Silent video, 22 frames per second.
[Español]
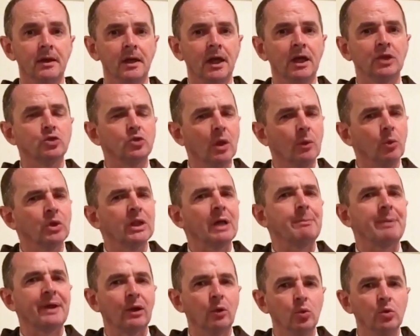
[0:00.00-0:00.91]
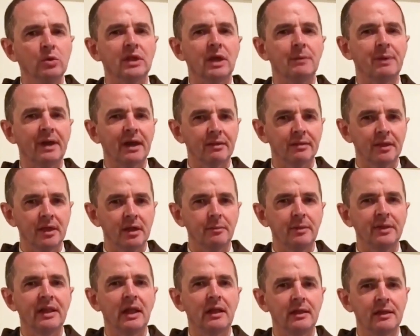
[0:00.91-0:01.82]
Es una buena pregunta para hacerme
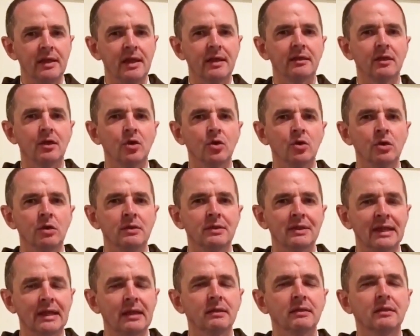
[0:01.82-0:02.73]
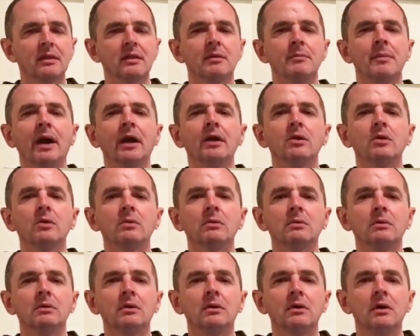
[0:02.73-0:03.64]
en el día de hoy, 13 de mayo.
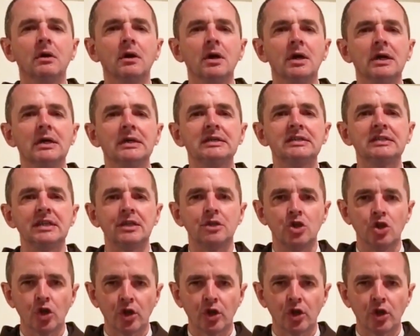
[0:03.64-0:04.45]
Si yo